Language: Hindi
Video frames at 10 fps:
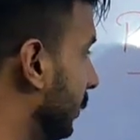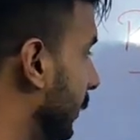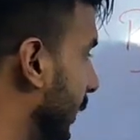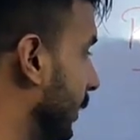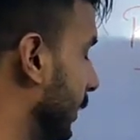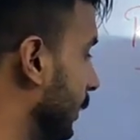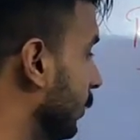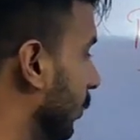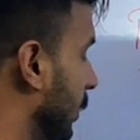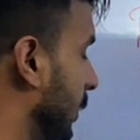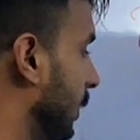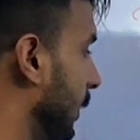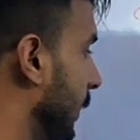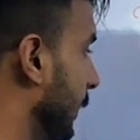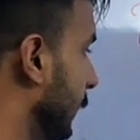में मेरा नहीं होगा
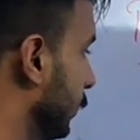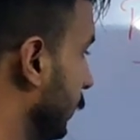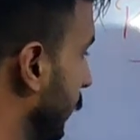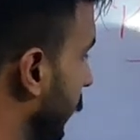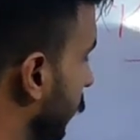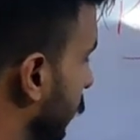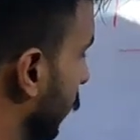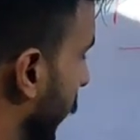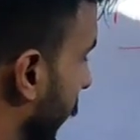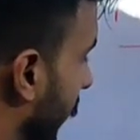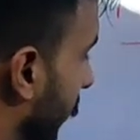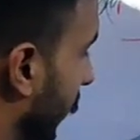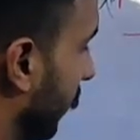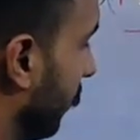तो देखिए दोस्तों एकेडमी के